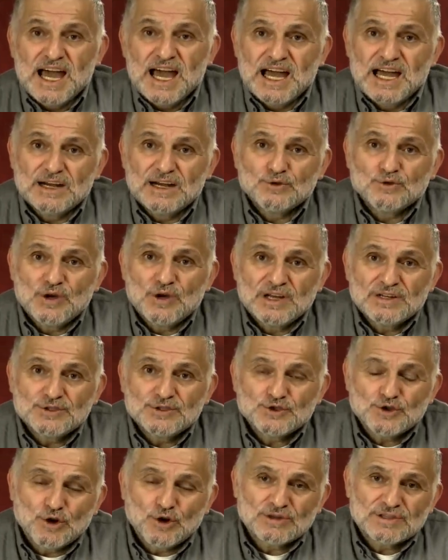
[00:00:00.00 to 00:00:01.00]

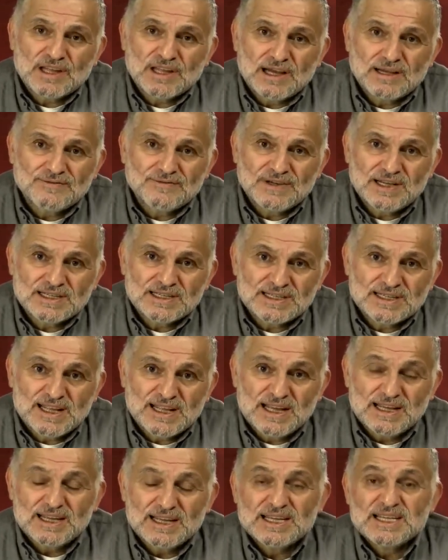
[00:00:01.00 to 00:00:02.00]
Erdoğan'ı çok daha
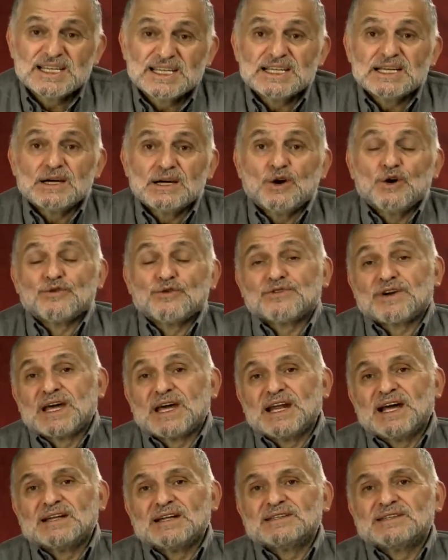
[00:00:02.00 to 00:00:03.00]
fazla
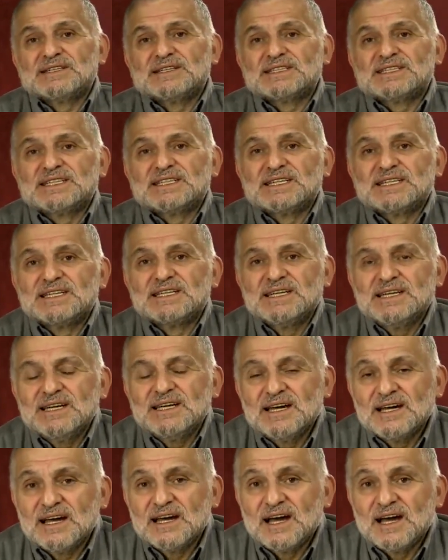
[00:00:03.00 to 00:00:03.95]
öfkelendirdiğini